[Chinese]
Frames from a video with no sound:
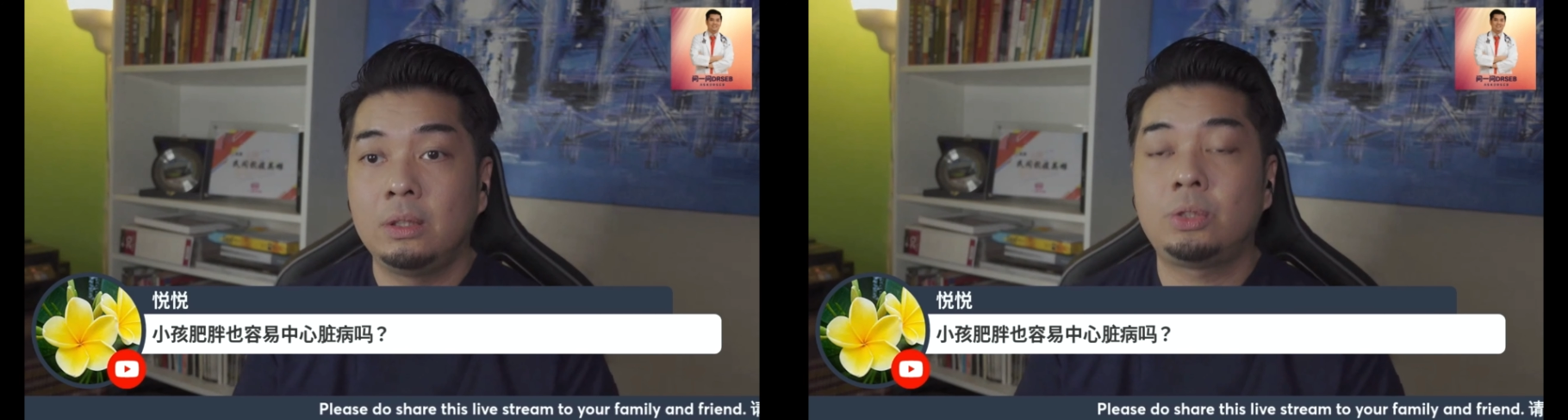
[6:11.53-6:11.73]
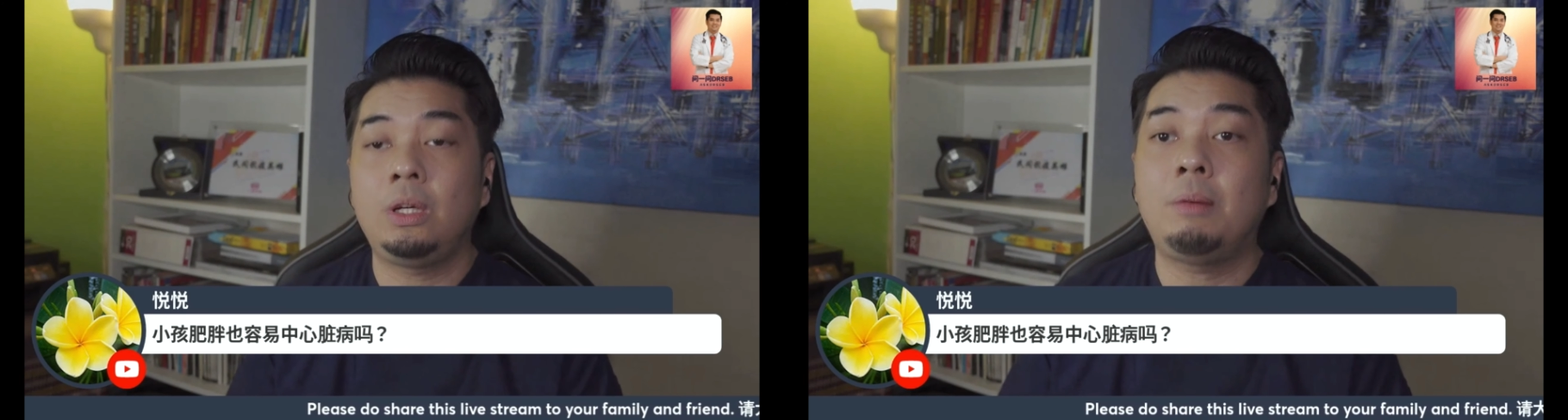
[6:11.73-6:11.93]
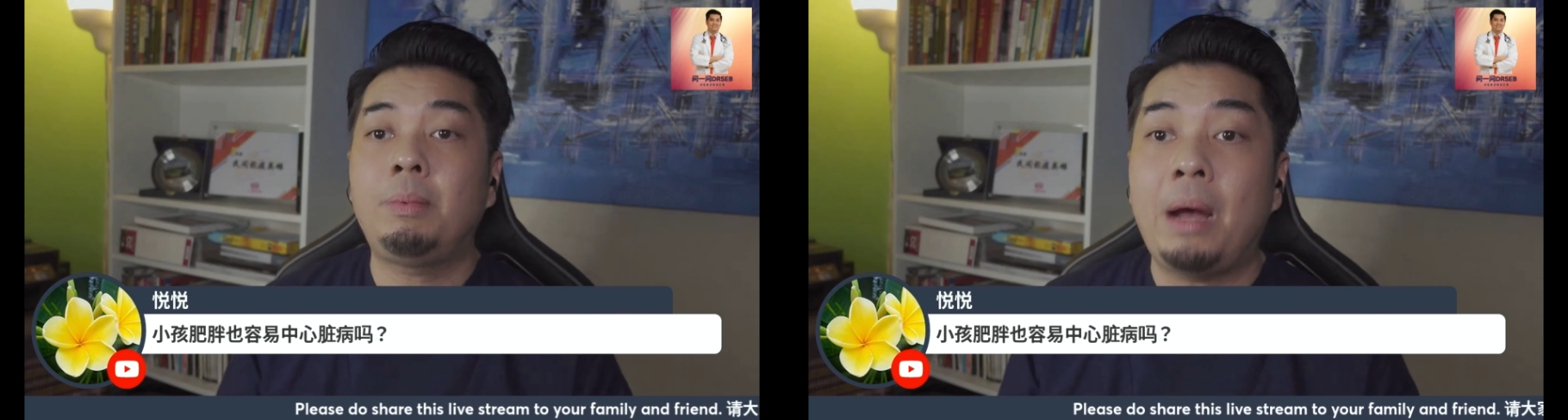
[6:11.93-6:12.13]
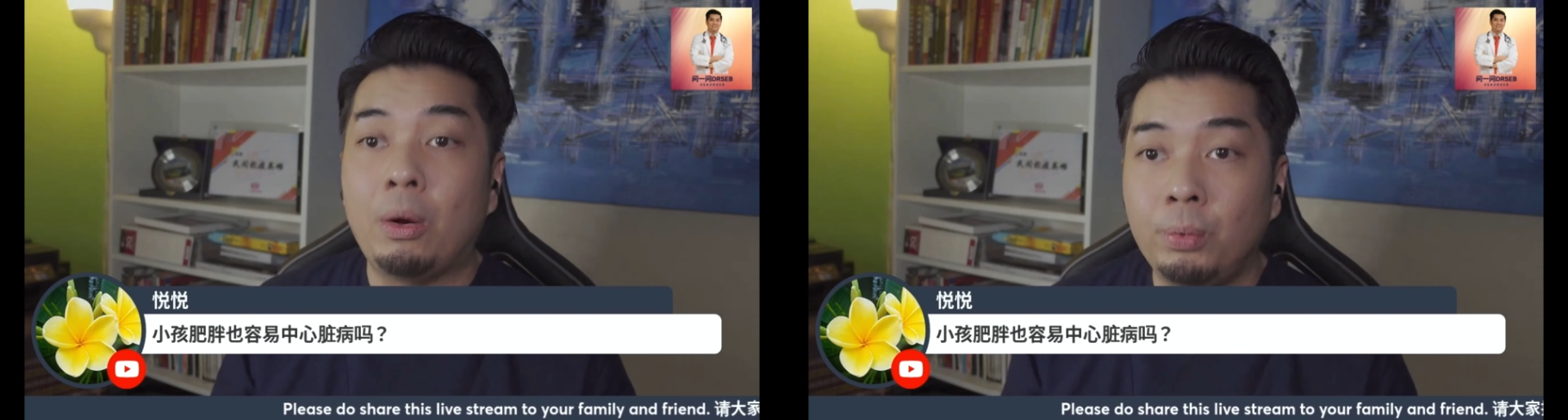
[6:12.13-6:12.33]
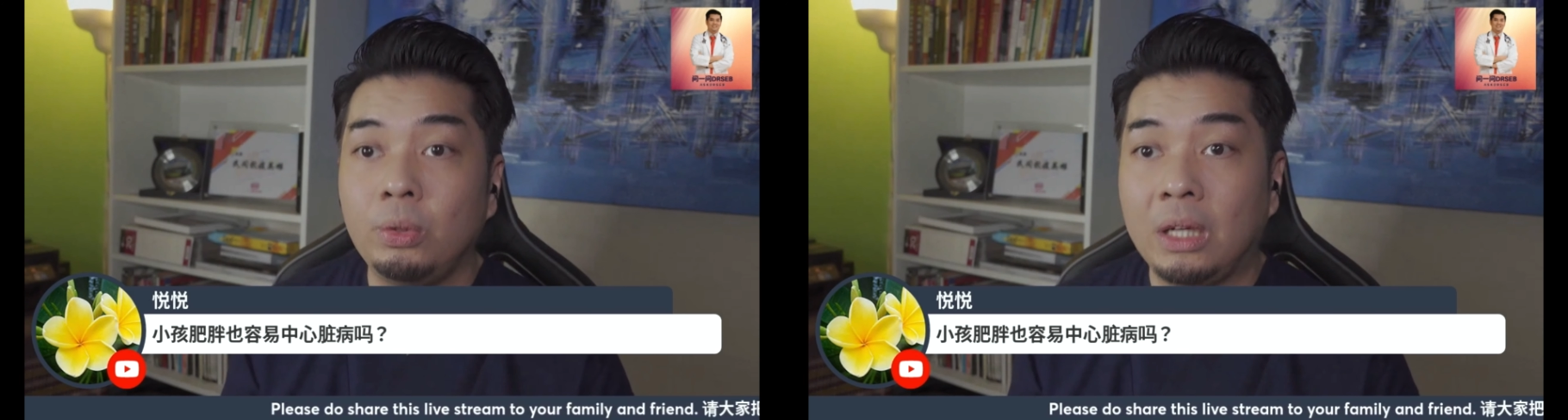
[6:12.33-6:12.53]
所以他跑
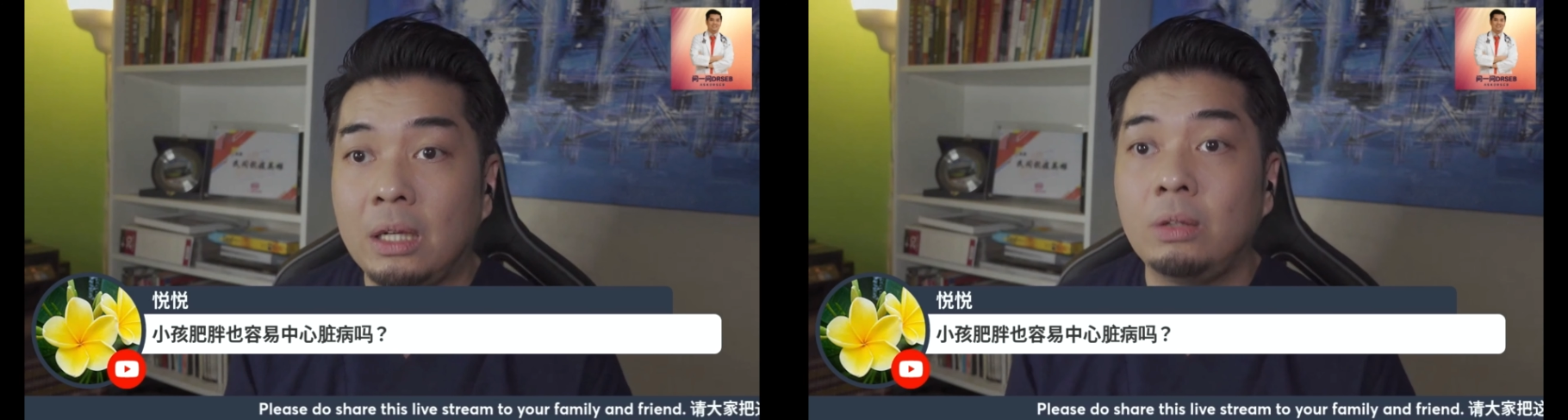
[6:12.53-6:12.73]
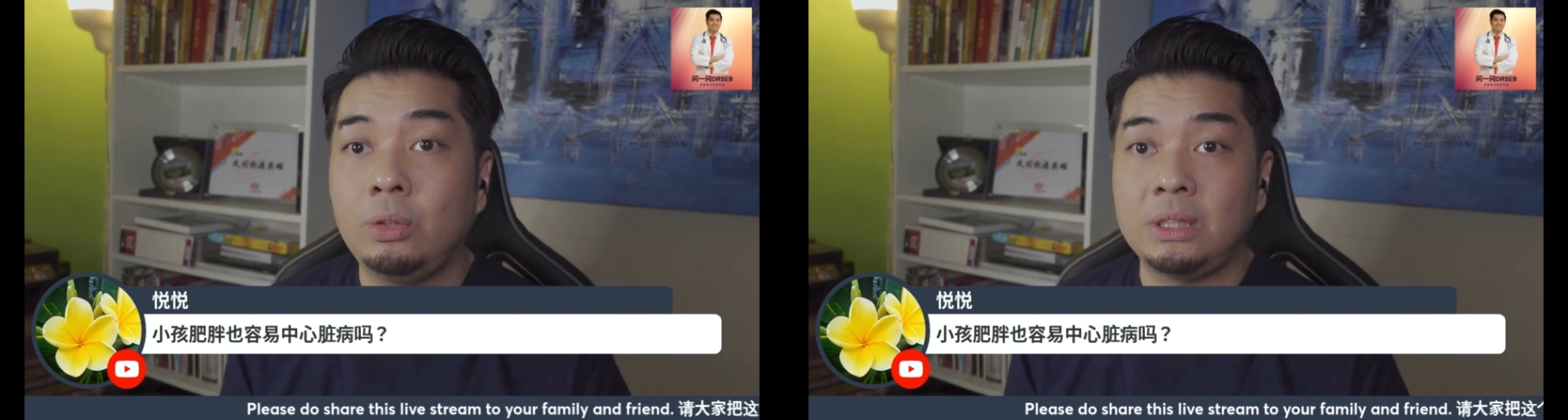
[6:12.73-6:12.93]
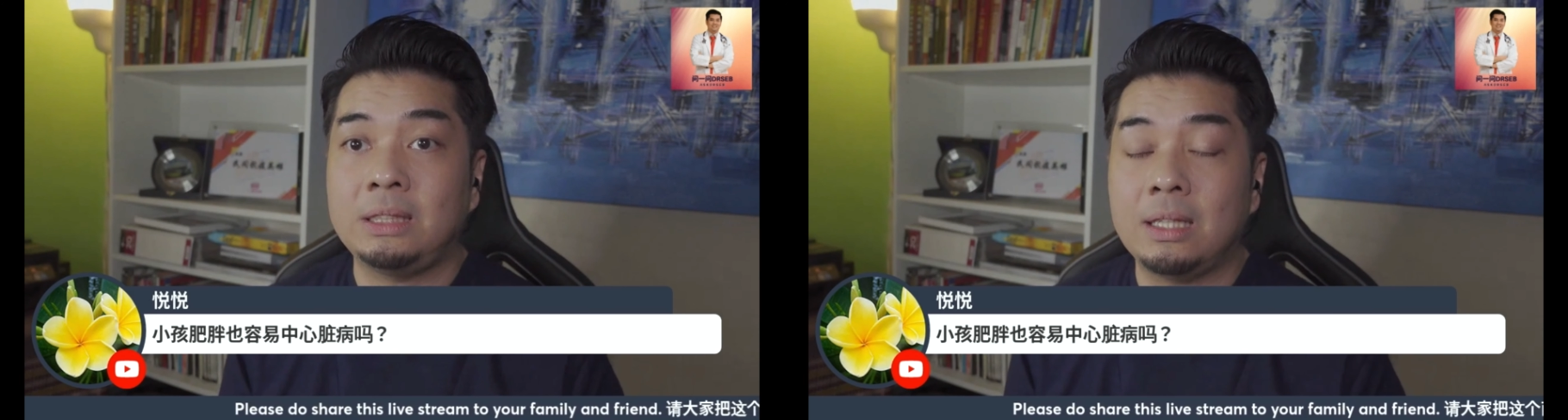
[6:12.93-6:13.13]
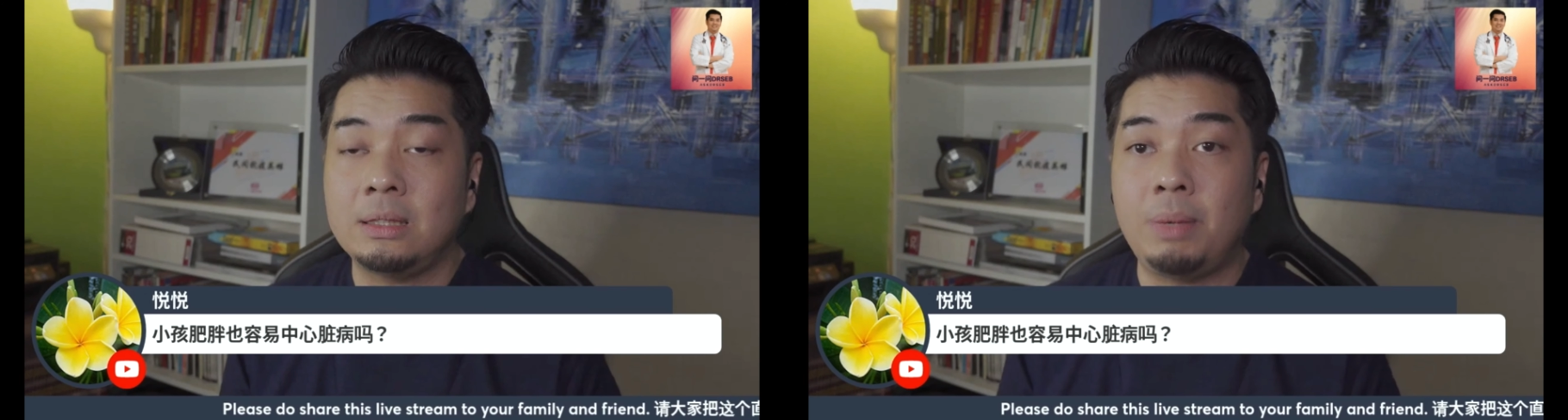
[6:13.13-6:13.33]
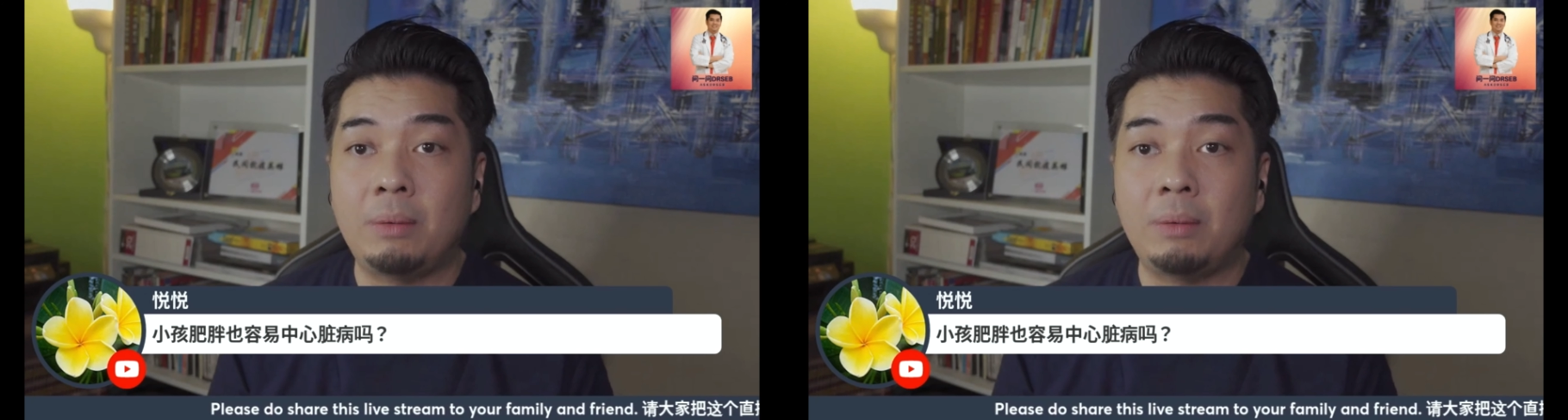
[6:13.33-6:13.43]
步，你看到有些小孩子跑